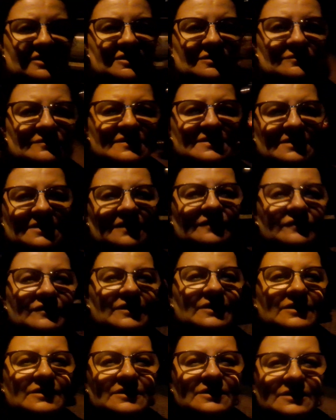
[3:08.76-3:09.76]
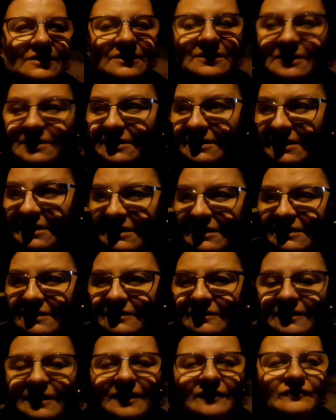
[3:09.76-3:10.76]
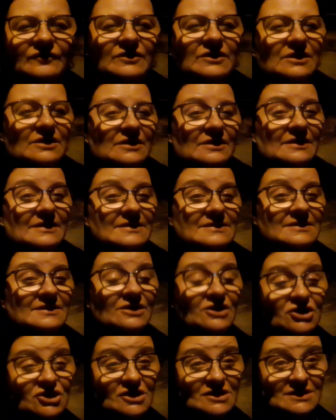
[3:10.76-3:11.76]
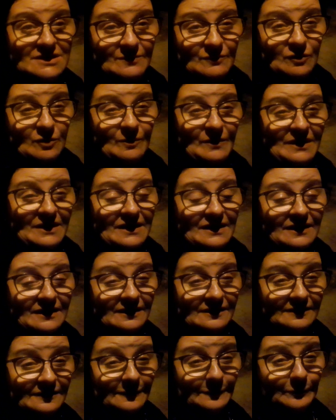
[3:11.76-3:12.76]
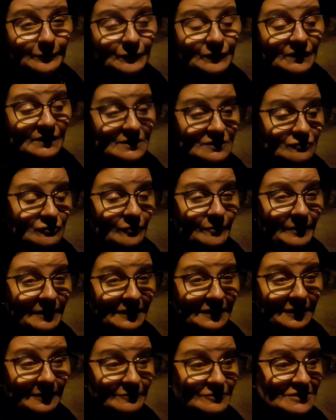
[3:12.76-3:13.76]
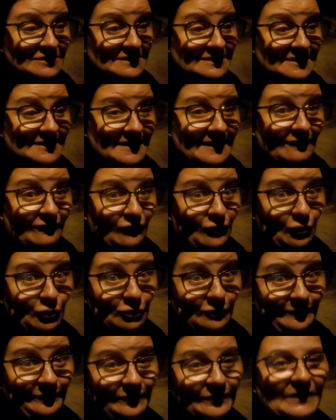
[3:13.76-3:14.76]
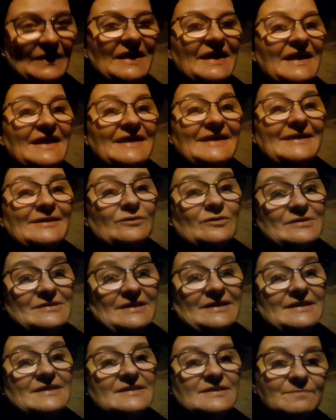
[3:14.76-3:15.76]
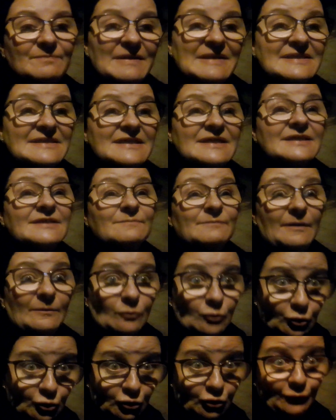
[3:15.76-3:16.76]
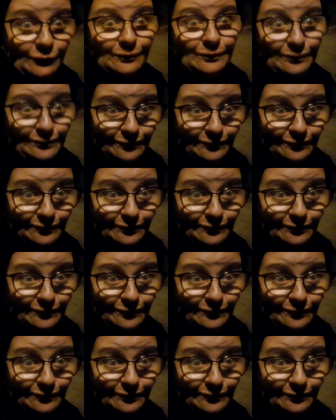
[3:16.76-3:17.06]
się ustawię. No a Wiki teraz idzie ze mną, ale gada z chłopakiem przez telefon. I to jest taki spacer z mamunią.